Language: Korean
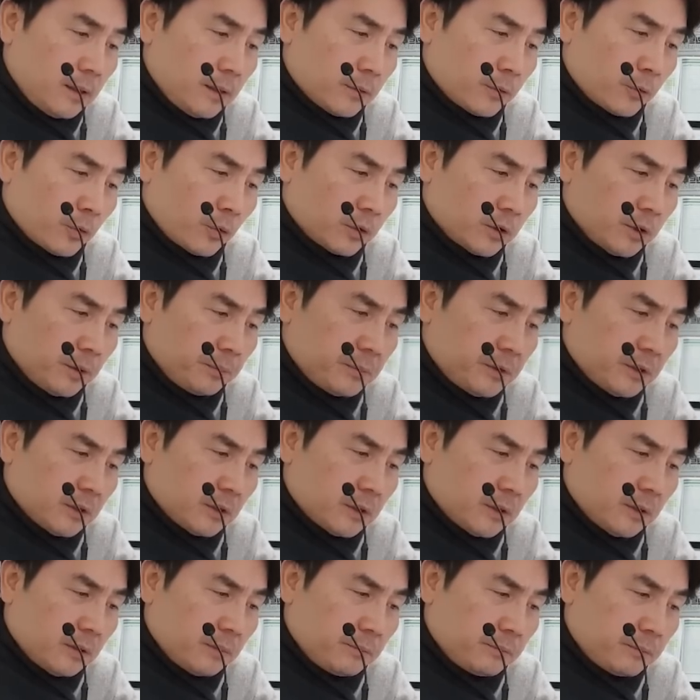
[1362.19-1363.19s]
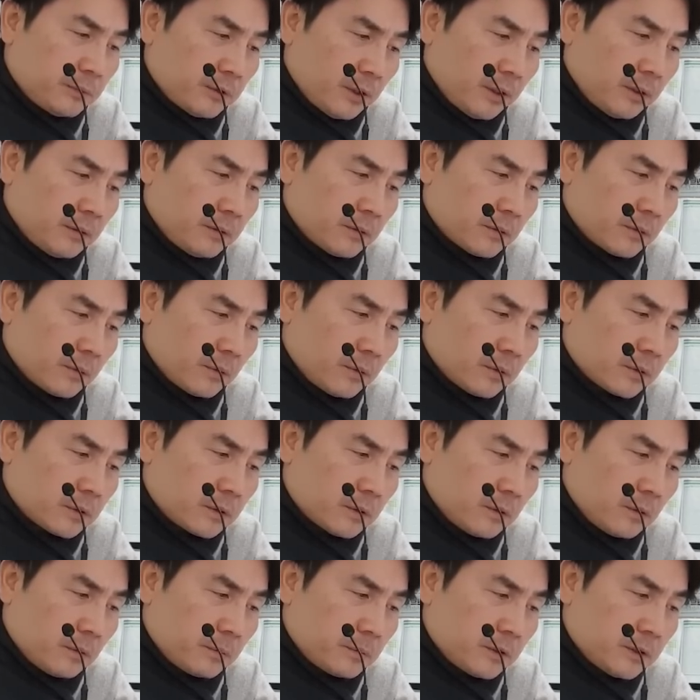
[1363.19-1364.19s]
독립적인 브랜드로
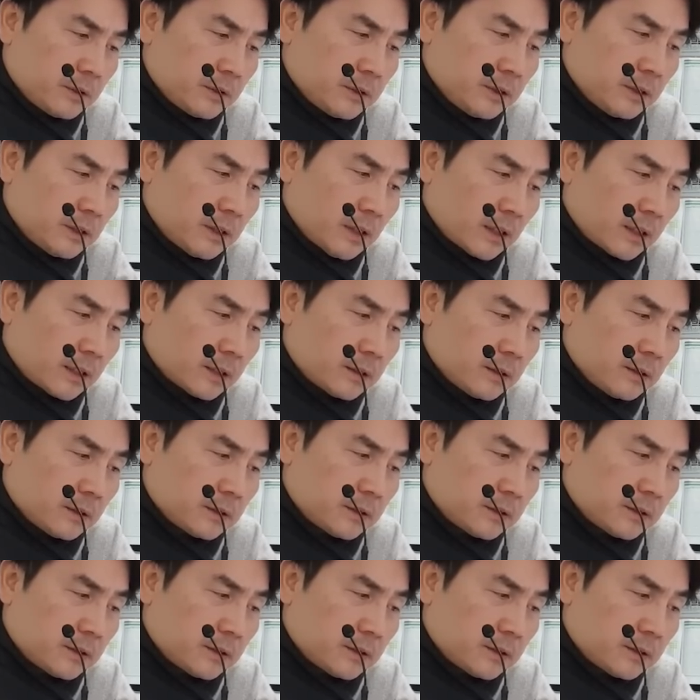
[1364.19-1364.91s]
글로벌 시장에서